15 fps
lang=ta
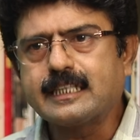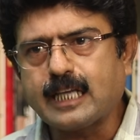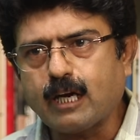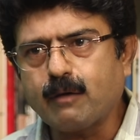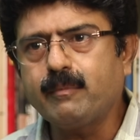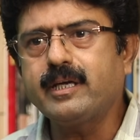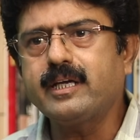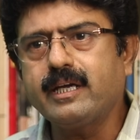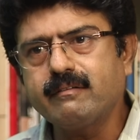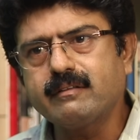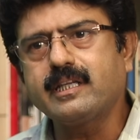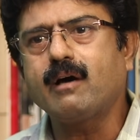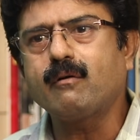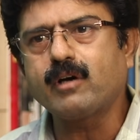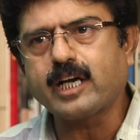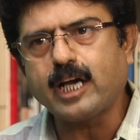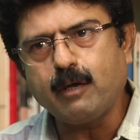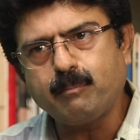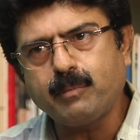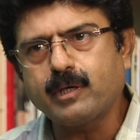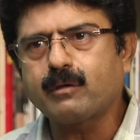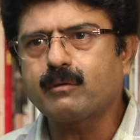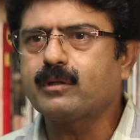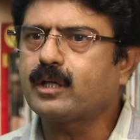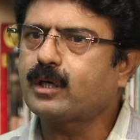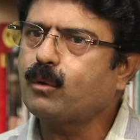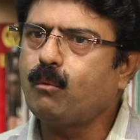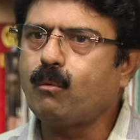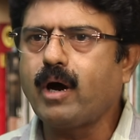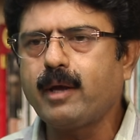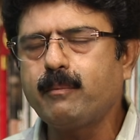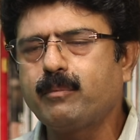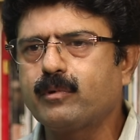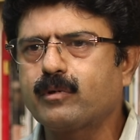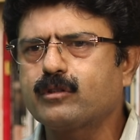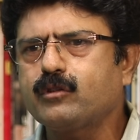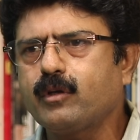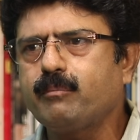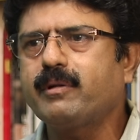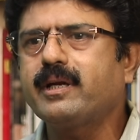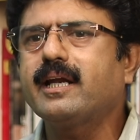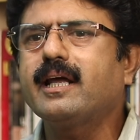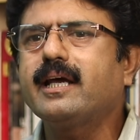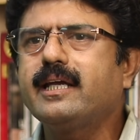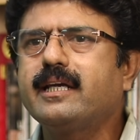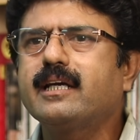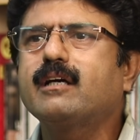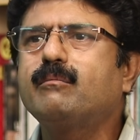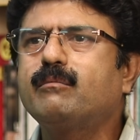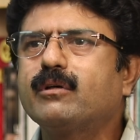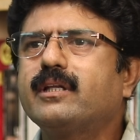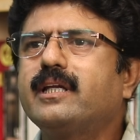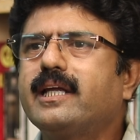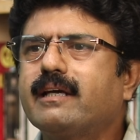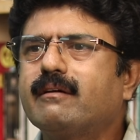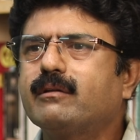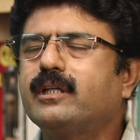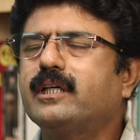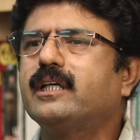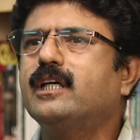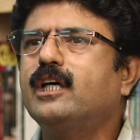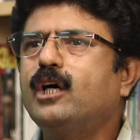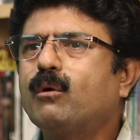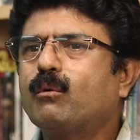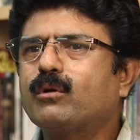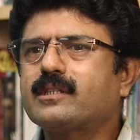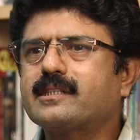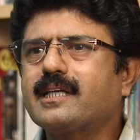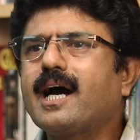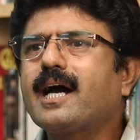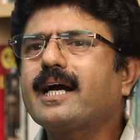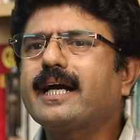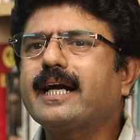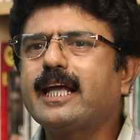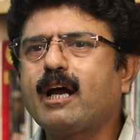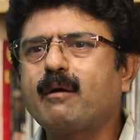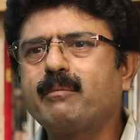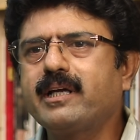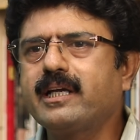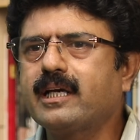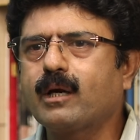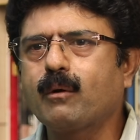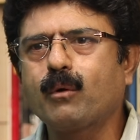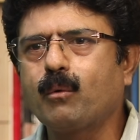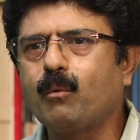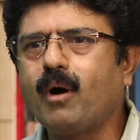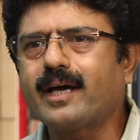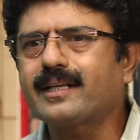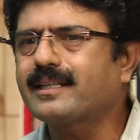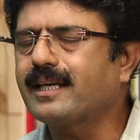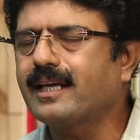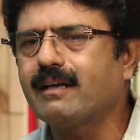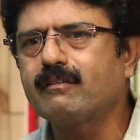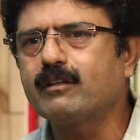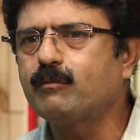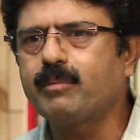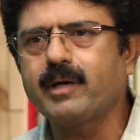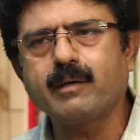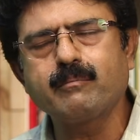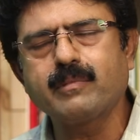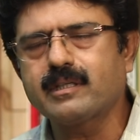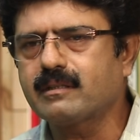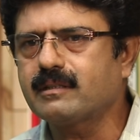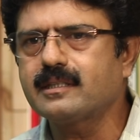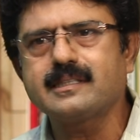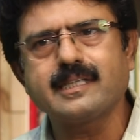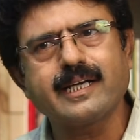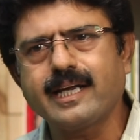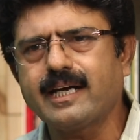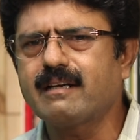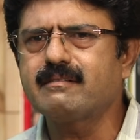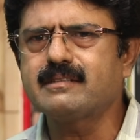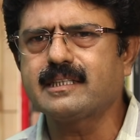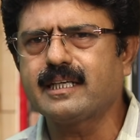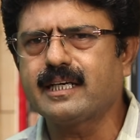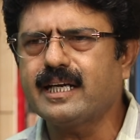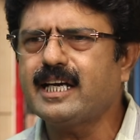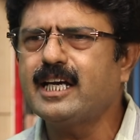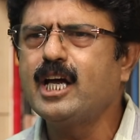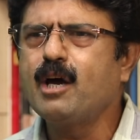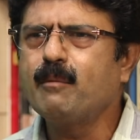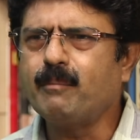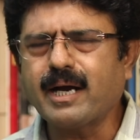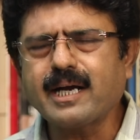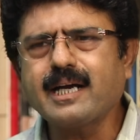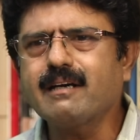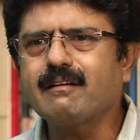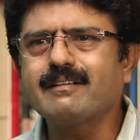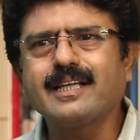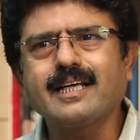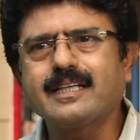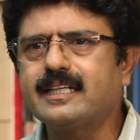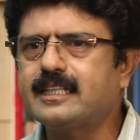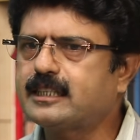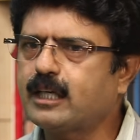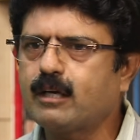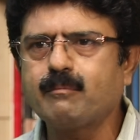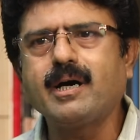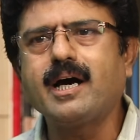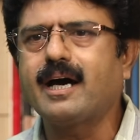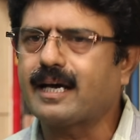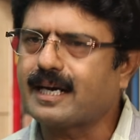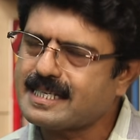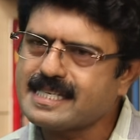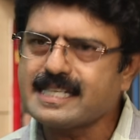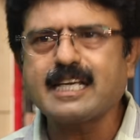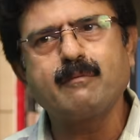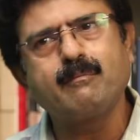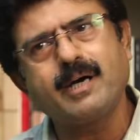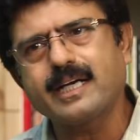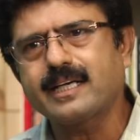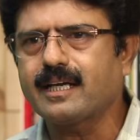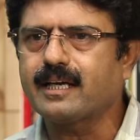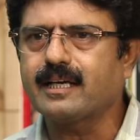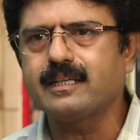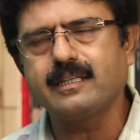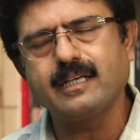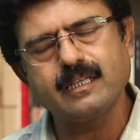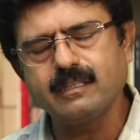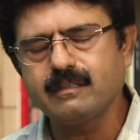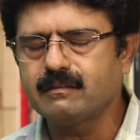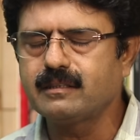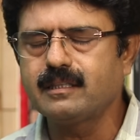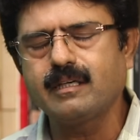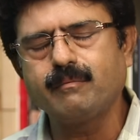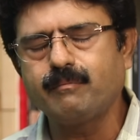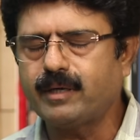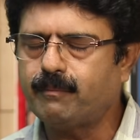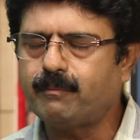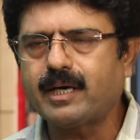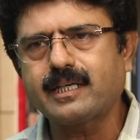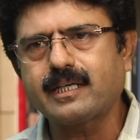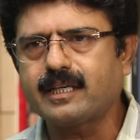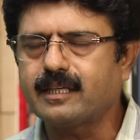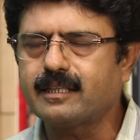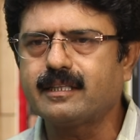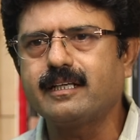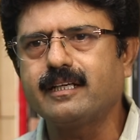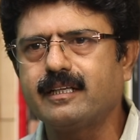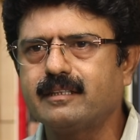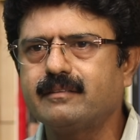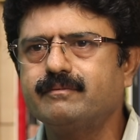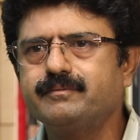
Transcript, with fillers: தலைமையே வந்து அவங்க கைப்பற்றுவதற்கும் வாய்ப்பு இருக்குது ஸோ இப்படியெல்லாம் இருக்கும்போது நீங்கள் வந்து ஒரு சாக்கடை அப்படிங்கிற ஒரு வார்த்தையெல்லாம் வந்து பயன்படுத்துறது சரியான விஷயம் இல்லை மக்கள் வந்து அதை நிச்சயமாக ரசிக்க மாட்டாங்க அது வந்து நம்ம மாற்று கருத்து இல்லை